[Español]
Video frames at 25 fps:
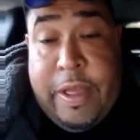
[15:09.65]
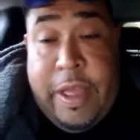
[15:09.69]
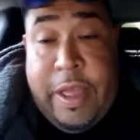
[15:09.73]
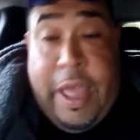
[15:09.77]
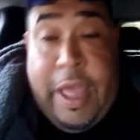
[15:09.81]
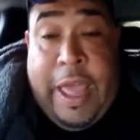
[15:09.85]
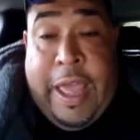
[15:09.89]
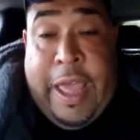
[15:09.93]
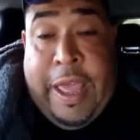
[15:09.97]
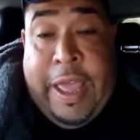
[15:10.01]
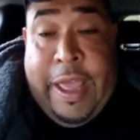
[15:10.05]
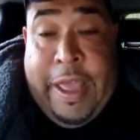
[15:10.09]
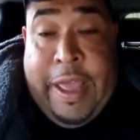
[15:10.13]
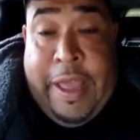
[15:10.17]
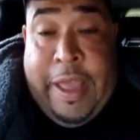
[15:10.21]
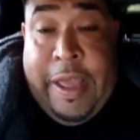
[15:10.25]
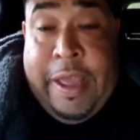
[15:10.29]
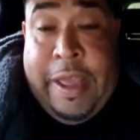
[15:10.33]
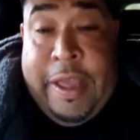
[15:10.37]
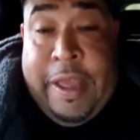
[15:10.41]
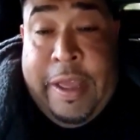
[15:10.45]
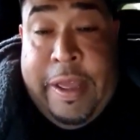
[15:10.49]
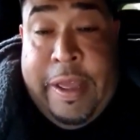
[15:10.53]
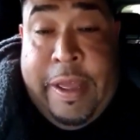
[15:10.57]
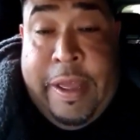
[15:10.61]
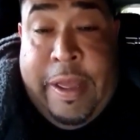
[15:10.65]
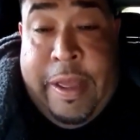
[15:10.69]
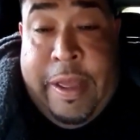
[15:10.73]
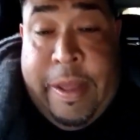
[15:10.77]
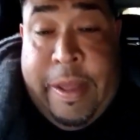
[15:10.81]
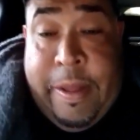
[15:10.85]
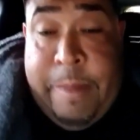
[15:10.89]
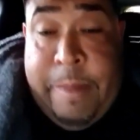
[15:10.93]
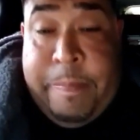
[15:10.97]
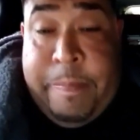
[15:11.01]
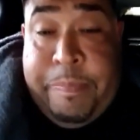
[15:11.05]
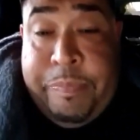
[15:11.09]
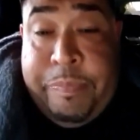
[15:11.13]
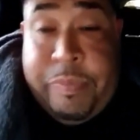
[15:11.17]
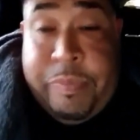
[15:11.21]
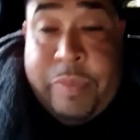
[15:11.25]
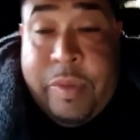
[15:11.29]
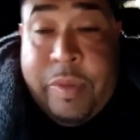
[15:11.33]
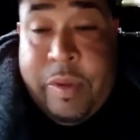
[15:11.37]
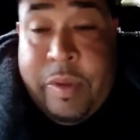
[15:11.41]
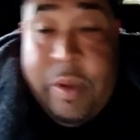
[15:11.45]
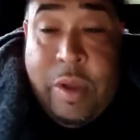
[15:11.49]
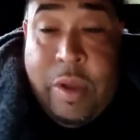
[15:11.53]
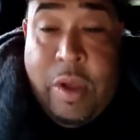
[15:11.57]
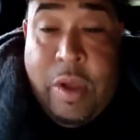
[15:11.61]
Eh,
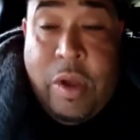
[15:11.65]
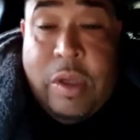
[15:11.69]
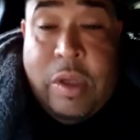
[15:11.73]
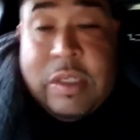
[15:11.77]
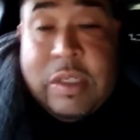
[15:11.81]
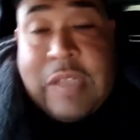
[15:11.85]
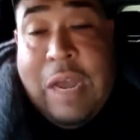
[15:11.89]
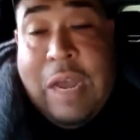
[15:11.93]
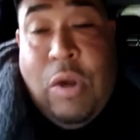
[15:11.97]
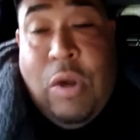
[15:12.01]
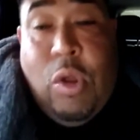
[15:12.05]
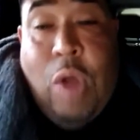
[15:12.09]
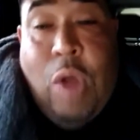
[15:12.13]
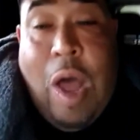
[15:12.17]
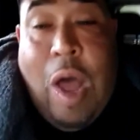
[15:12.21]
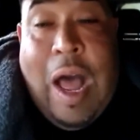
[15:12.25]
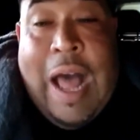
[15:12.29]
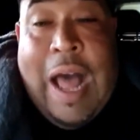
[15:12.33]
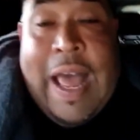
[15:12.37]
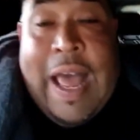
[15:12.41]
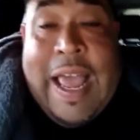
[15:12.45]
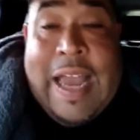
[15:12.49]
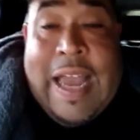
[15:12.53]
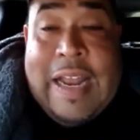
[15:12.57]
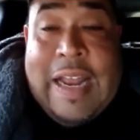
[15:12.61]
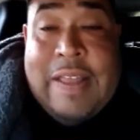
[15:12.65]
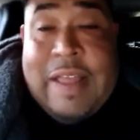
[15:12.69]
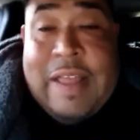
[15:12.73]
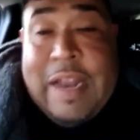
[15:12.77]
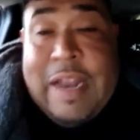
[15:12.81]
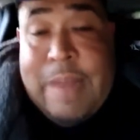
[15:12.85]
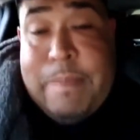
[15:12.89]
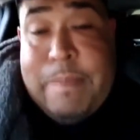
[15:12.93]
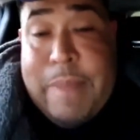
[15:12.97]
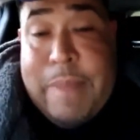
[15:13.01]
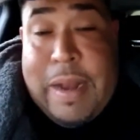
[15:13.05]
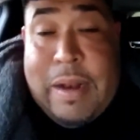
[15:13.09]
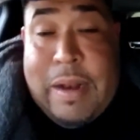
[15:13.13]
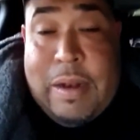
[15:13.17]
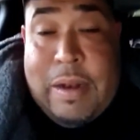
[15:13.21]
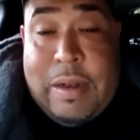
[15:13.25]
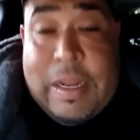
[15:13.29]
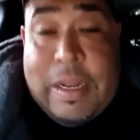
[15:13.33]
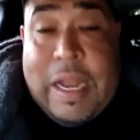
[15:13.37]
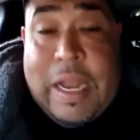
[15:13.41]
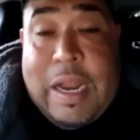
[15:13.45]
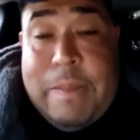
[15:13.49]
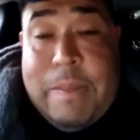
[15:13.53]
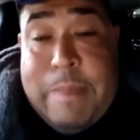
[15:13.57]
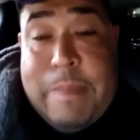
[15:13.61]
saludos a Eli del
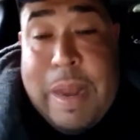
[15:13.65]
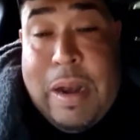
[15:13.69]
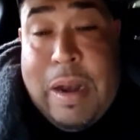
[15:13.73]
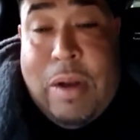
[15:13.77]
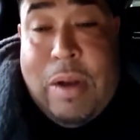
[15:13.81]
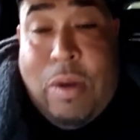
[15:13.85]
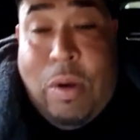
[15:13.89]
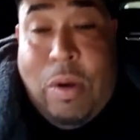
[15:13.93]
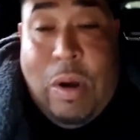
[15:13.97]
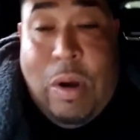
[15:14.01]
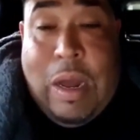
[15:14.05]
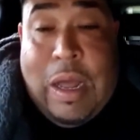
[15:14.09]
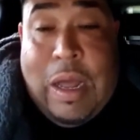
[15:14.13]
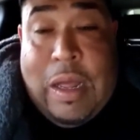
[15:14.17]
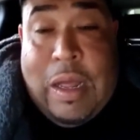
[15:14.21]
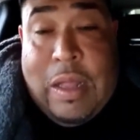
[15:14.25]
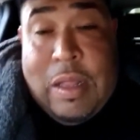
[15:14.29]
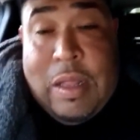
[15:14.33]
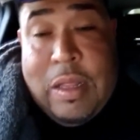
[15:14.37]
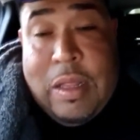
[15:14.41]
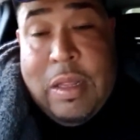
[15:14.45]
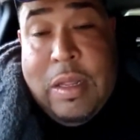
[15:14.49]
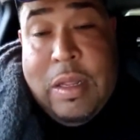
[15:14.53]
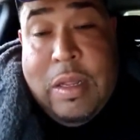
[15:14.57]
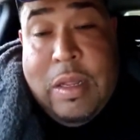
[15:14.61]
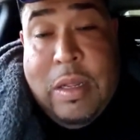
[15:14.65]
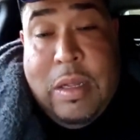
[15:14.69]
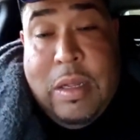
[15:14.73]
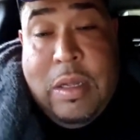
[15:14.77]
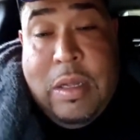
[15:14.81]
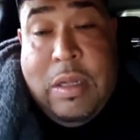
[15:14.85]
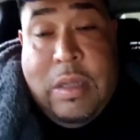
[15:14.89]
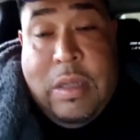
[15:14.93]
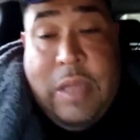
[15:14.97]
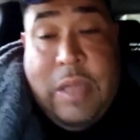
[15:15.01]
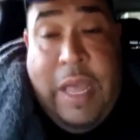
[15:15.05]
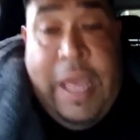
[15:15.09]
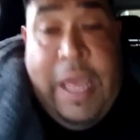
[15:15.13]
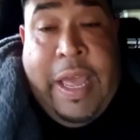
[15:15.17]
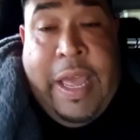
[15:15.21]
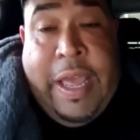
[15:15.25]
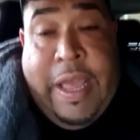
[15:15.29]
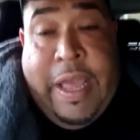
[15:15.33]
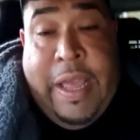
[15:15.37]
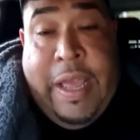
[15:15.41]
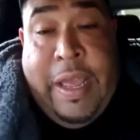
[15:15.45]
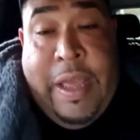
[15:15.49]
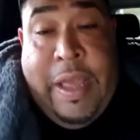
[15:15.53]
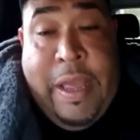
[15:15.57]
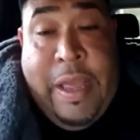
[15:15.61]
Inverlola. Lola.
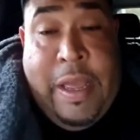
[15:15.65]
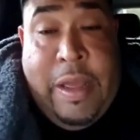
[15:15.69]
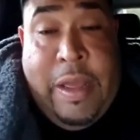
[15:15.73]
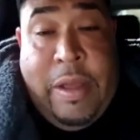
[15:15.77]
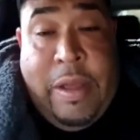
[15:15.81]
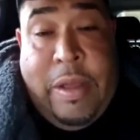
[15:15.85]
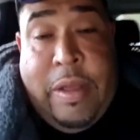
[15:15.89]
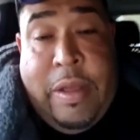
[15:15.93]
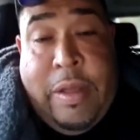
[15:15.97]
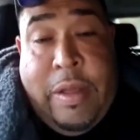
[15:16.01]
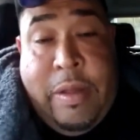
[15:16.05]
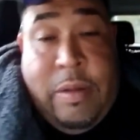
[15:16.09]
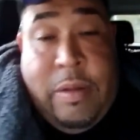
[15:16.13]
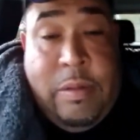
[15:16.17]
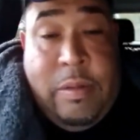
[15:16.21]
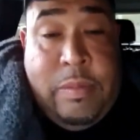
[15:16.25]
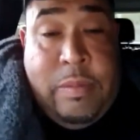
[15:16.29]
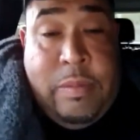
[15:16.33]
Eh,